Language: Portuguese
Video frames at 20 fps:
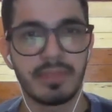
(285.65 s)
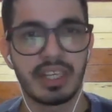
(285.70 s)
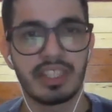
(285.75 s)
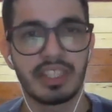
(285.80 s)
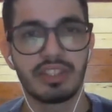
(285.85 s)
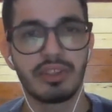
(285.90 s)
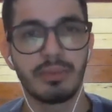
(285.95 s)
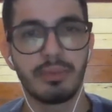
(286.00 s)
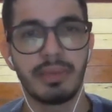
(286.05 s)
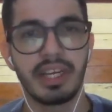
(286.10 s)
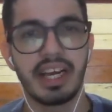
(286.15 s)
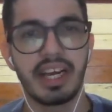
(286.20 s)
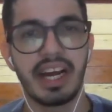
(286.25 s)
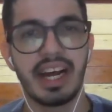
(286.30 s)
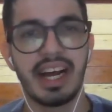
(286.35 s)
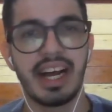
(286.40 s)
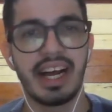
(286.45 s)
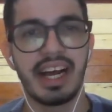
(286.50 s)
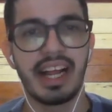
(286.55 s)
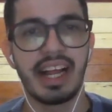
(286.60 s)
é sobre
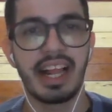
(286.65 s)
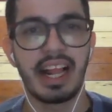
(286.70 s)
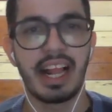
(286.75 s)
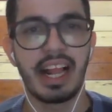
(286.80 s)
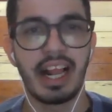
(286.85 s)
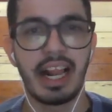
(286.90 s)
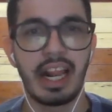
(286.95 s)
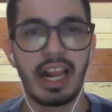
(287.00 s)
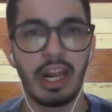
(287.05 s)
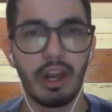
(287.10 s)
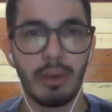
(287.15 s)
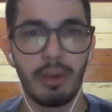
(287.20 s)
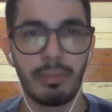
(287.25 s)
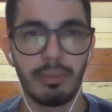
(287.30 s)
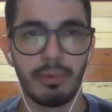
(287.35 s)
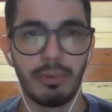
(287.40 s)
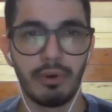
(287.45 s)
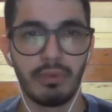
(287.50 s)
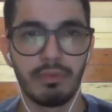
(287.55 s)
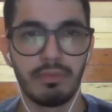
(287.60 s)
a
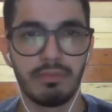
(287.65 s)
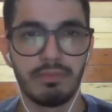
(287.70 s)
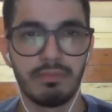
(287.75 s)
Lopmon.